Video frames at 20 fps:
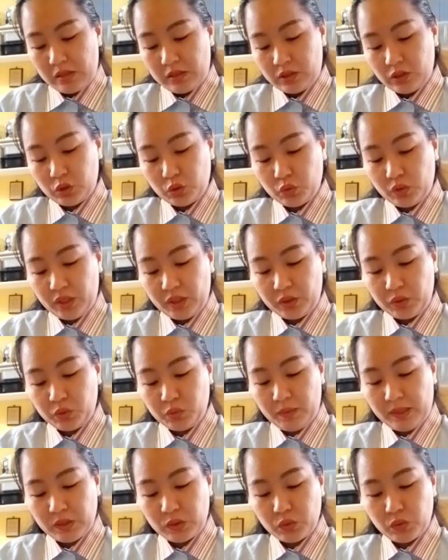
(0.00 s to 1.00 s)
Sesudah
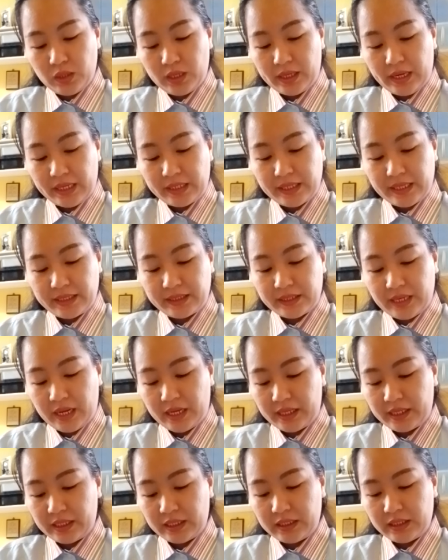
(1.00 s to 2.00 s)
itu majulah Raja
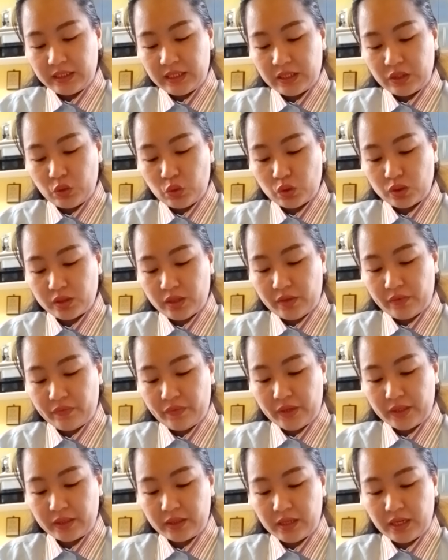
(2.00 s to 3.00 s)
Israel dengan
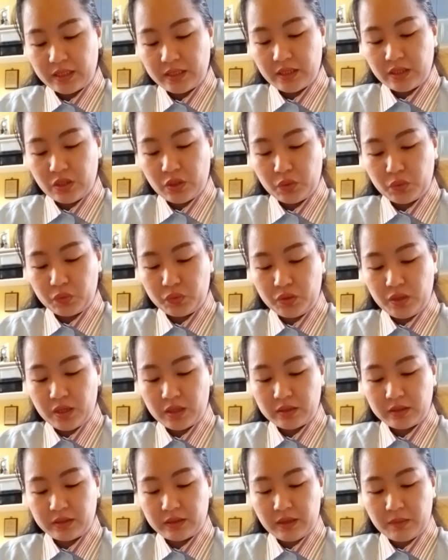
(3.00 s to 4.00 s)
Yosafat, Raja
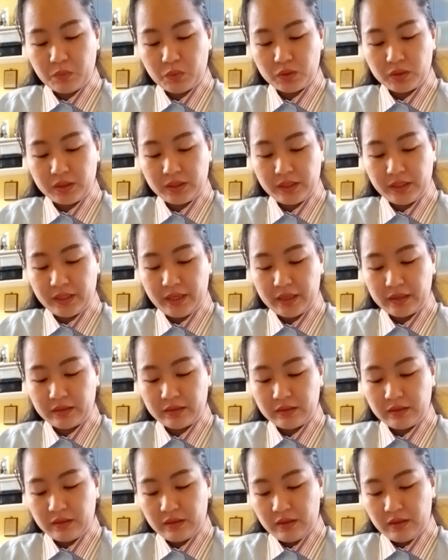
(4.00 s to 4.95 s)
Yehuda ke Ramot Gilead.